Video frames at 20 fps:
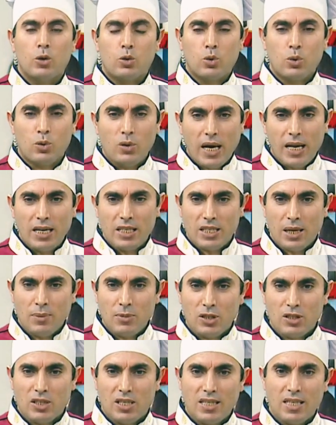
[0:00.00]
Sütlü
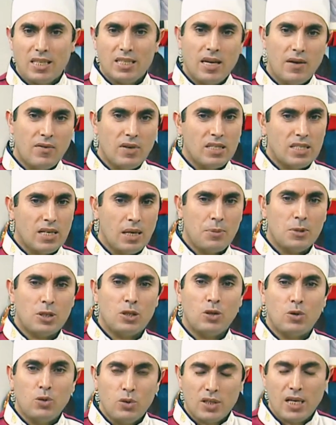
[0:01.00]
eriştemiz için de
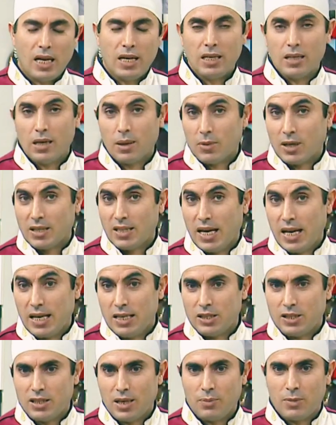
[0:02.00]
seviyeceğimiz 250 gram kadar
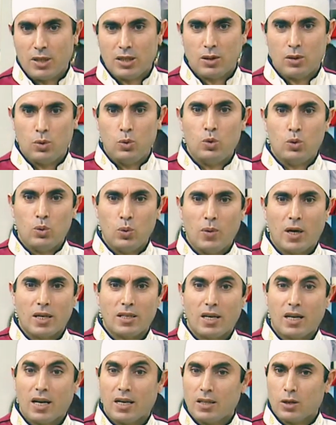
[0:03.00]
eriştemiz, 3 su
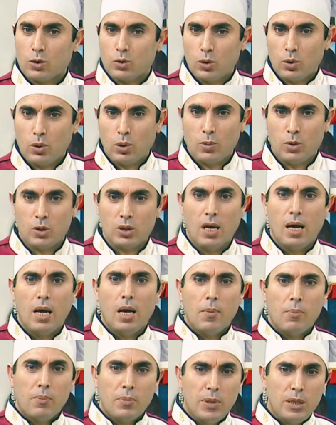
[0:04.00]
bardağı kadar sütümüz,
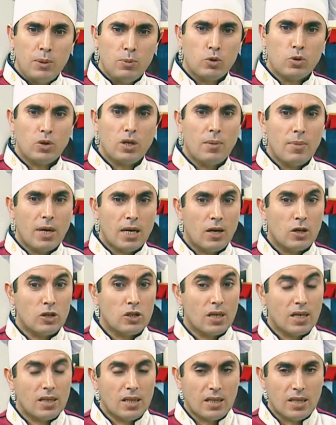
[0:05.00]
1,5 yemek
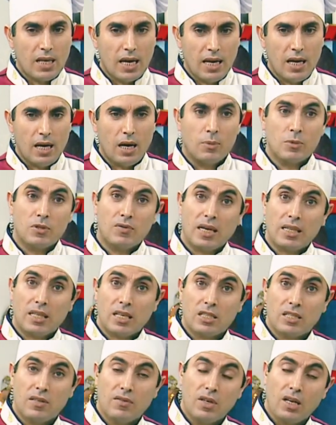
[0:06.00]
kaşığı kadar tereyağımız
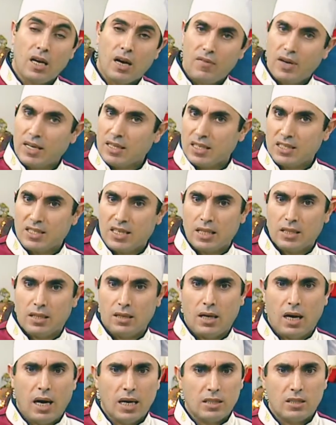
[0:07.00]
veya sıvı yağ veya
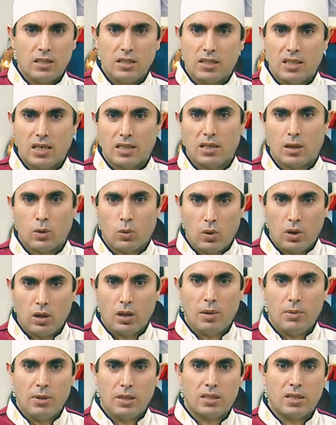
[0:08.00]
zeytinyağı hangisi isterseniz
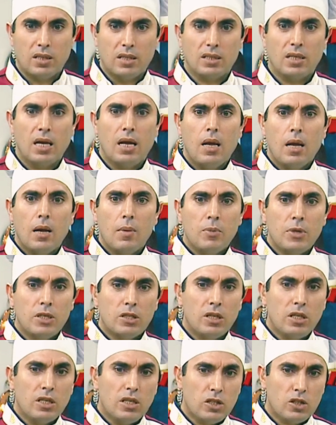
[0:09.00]
kullanabilirsiniz.
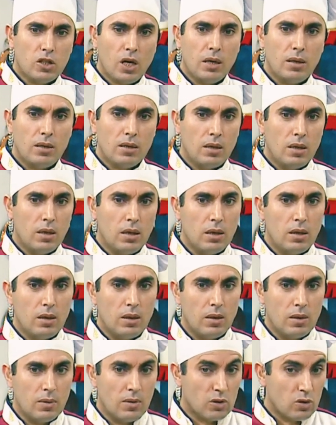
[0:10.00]
Bir, iki çay, e,
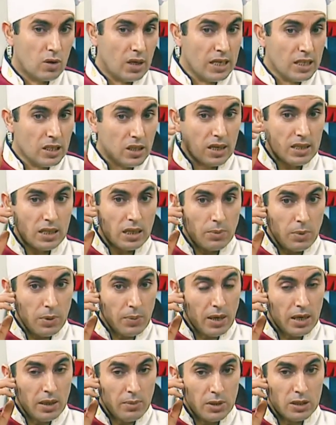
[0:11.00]
şöyle 2 adet
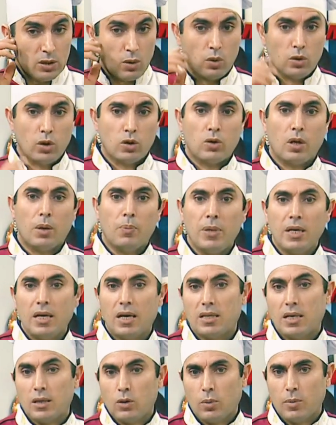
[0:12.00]
biberimiz, ondan sonra 1
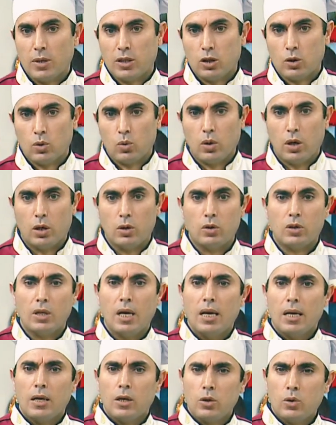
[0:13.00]
adet domates kullanıyoruz.
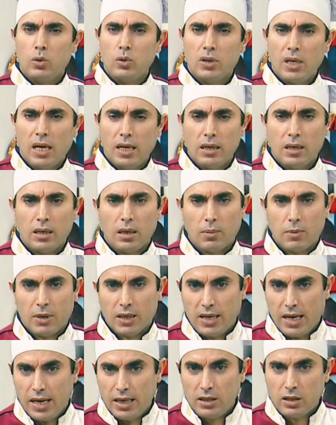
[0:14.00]
250 gram
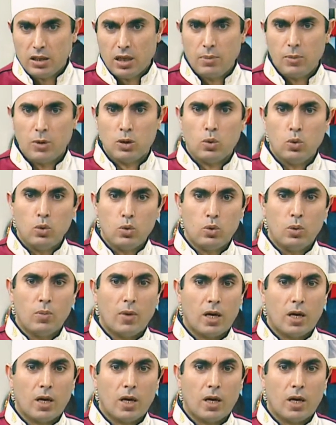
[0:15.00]
kadar eriştemiz, 3 su